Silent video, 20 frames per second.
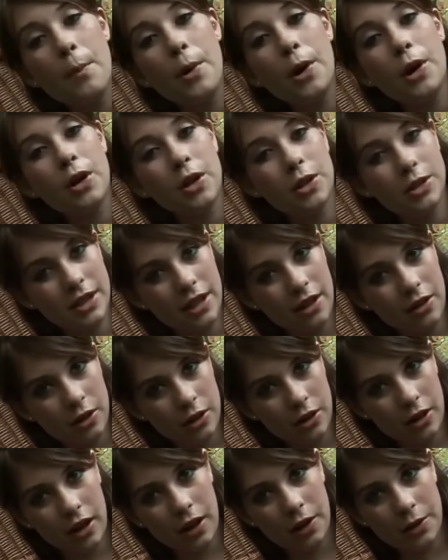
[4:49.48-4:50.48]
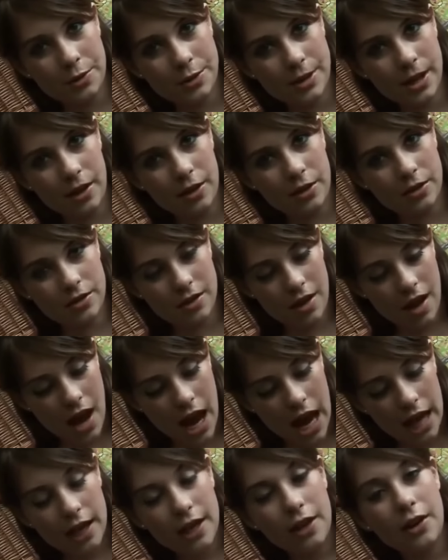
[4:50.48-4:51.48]
Pongo los tres cordones cruzados
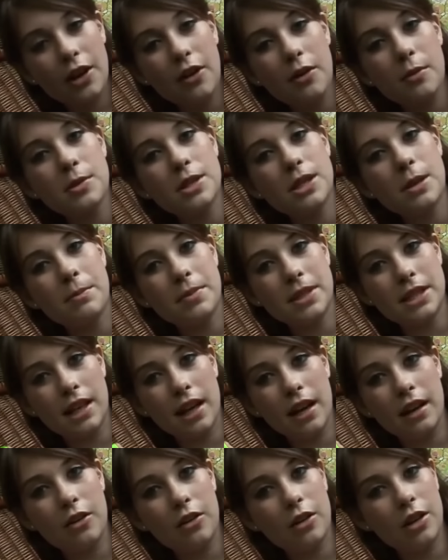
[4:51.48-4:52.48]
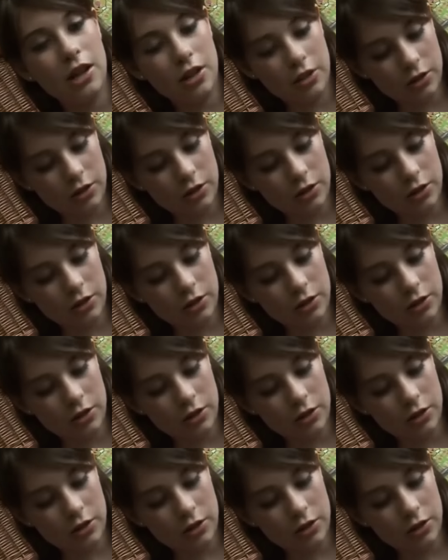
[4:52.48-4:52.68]
y ahora vamos a empezar con el